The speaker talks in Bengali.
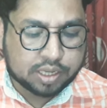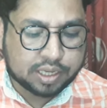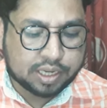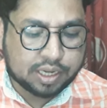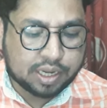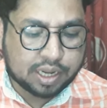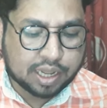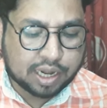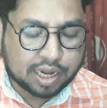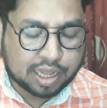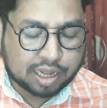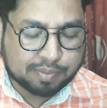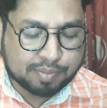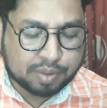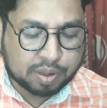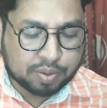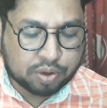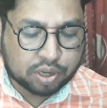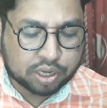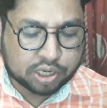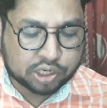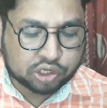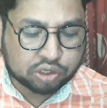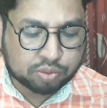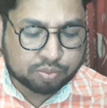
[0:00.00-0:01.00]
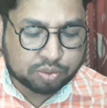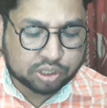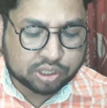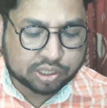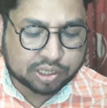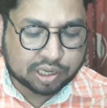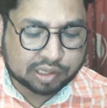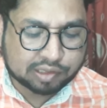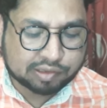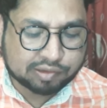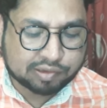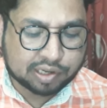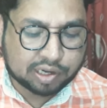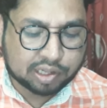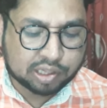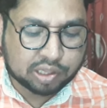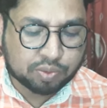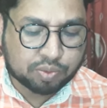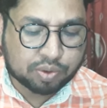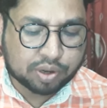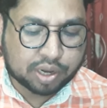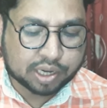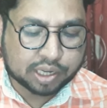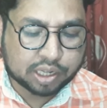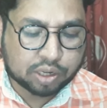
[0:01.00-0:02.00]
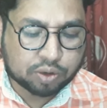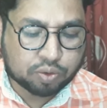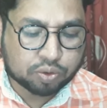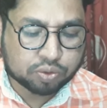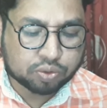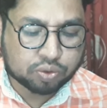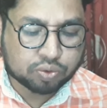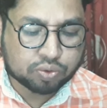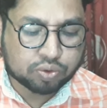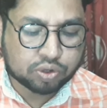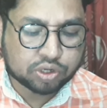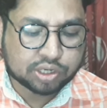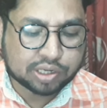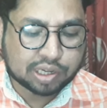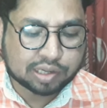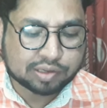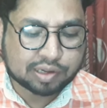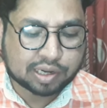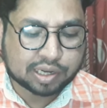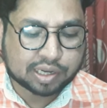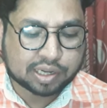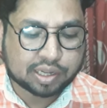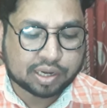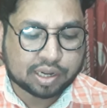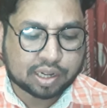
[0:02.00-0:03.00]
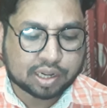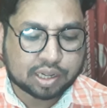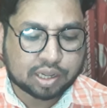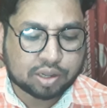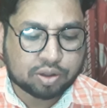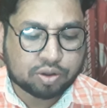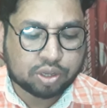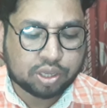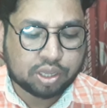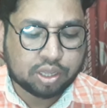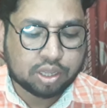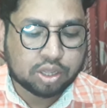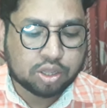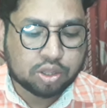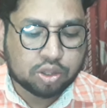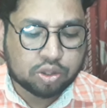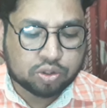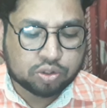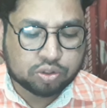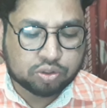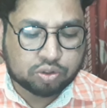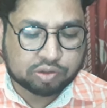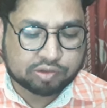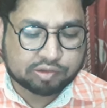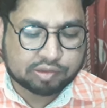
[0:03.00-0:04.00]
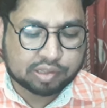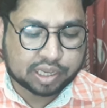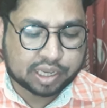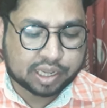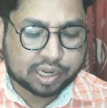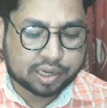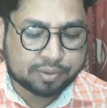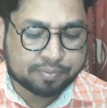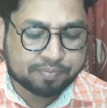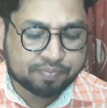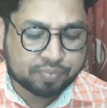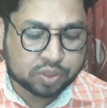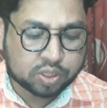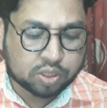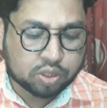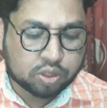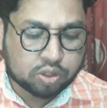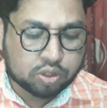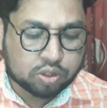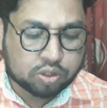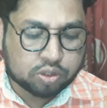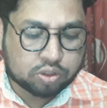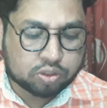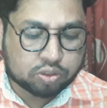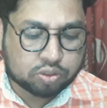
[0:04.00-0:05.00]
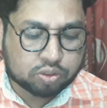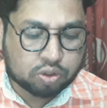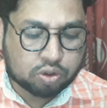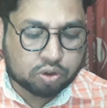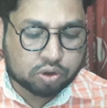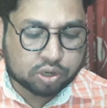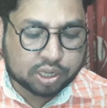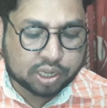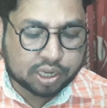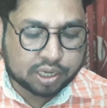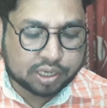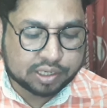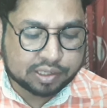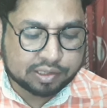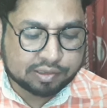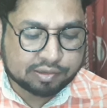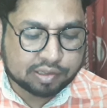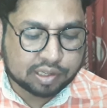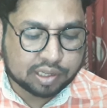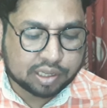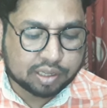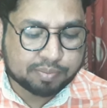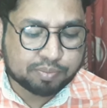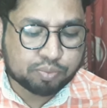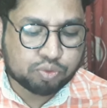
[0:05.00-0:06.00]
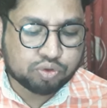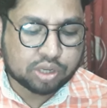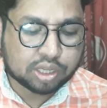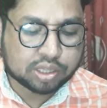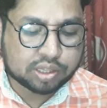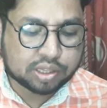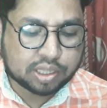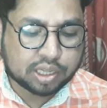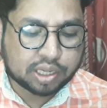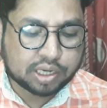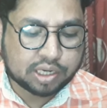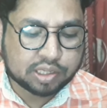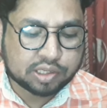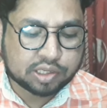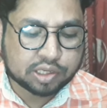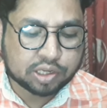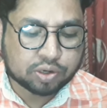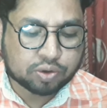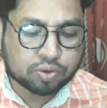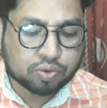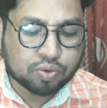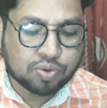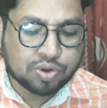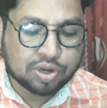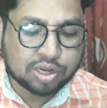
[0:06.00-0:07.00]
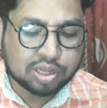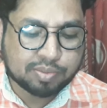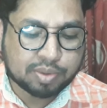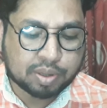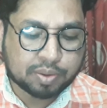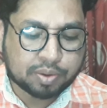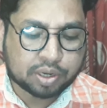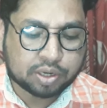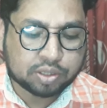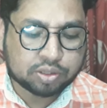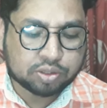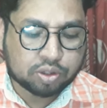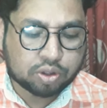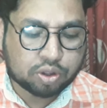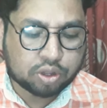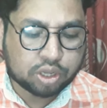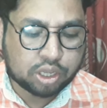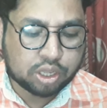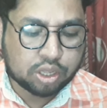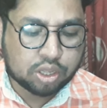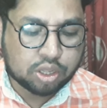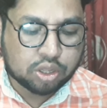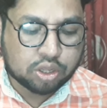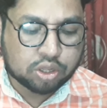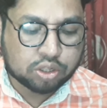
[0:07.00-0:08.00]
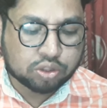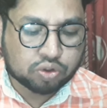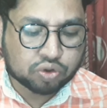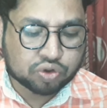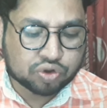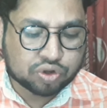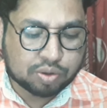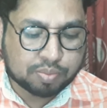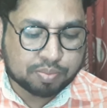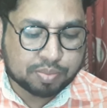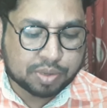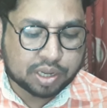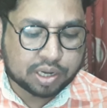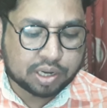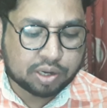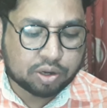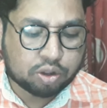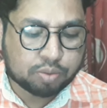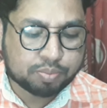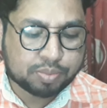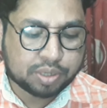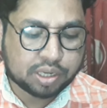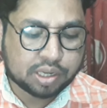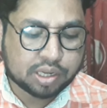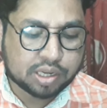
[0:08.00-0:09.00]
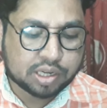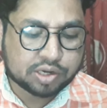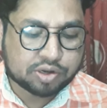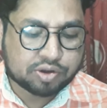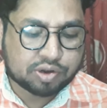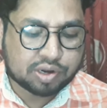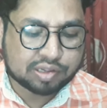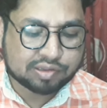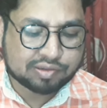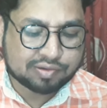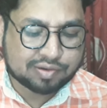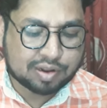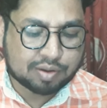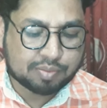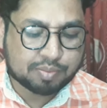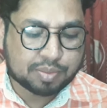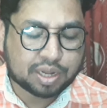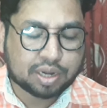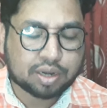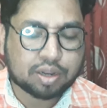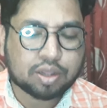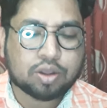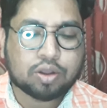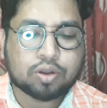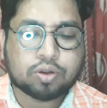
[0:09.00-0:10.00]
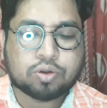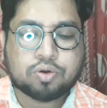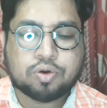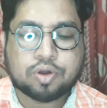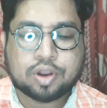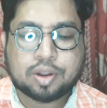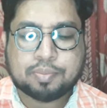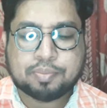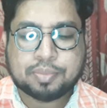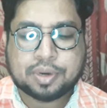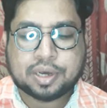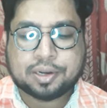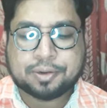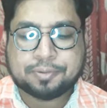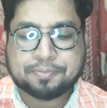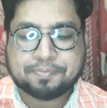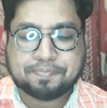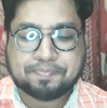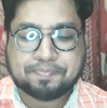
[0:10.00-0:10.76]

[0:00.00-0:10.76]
ইনহেলার ব্যবহারের সময় শ্বাস ছেড়ে দেওয়ার আগে কতক্ষণ শ্বাস আটকে রাখা হয় দশ সেকেন্ড ত্বকের নিচে বোঝাতে নিচের কোনটি ব্যবহৃত হয় দশ নম্বরের হবে ট্রান্সডার্মাল ক নাম্বার